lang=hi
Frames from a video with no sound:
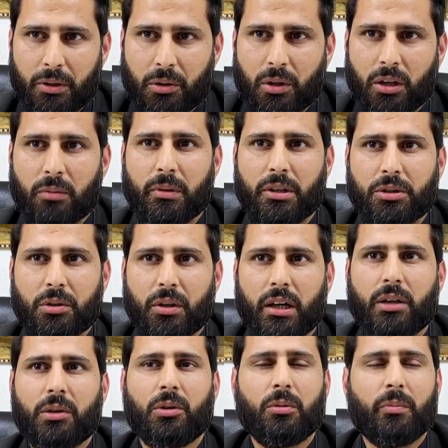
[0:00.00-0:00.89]
पे डोडा में
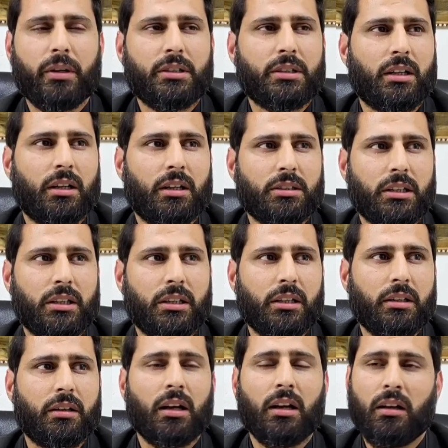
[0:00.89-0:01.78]
जो हाईकोर्ट बेंच आना
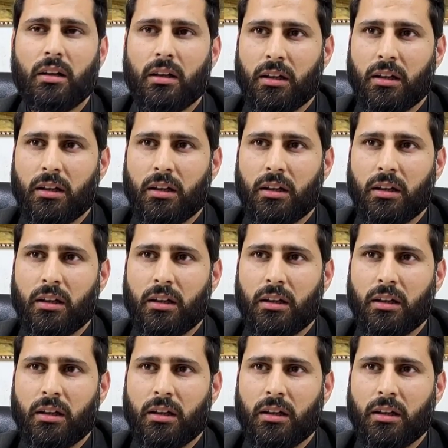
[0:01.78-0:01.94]
चाहिए